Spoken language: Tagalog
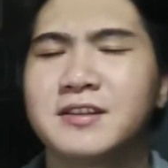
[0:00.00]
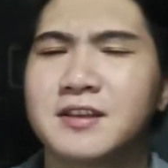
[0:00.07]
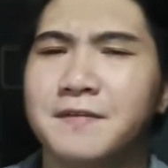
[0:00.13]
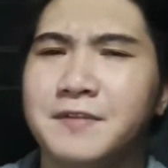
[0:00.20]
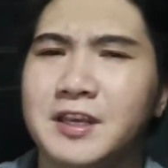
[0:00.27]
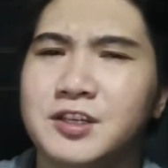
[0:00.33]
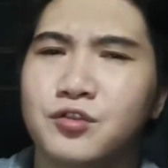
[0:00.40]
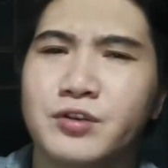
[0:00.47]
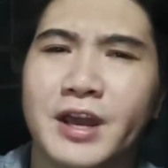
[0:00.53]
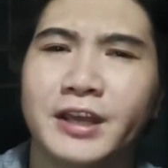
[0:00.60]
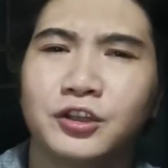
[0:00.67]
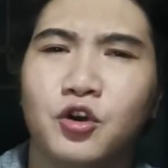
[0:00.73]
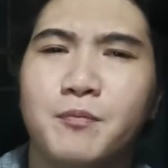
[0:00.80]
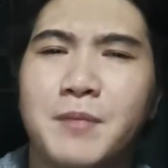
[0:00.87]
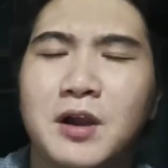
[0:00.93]
Sa video na
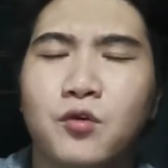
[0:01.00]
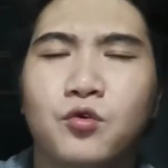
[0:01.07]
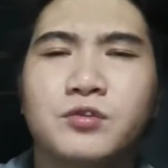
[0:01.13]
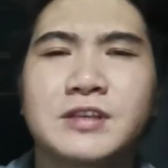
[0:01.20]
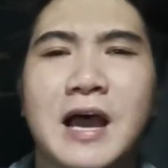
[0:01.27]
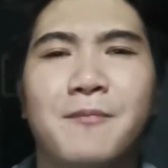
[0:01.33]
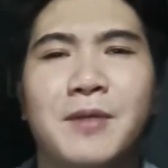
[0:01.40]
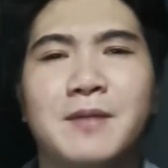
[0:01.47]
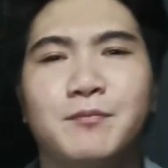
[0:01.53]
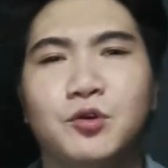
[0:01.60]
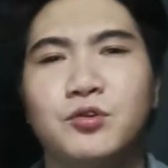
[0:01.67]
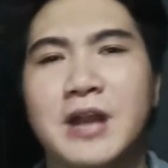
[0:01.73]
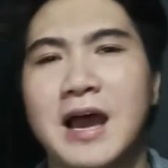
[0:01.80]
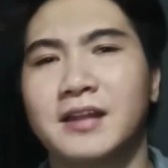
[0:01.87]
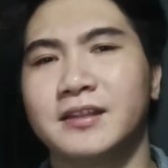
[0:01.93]
ito, pag-uusapan
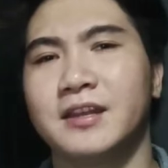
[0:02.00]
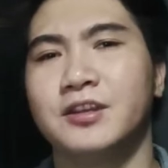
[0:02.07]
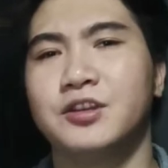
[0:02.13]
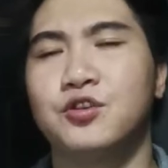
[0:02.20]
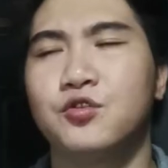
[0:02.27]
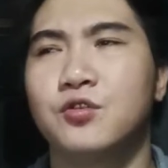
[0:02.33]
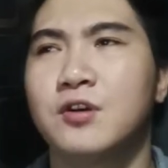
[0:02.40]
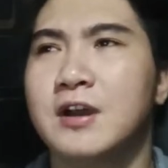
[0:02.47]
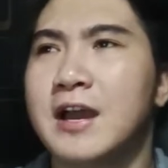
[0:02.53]
po natin yung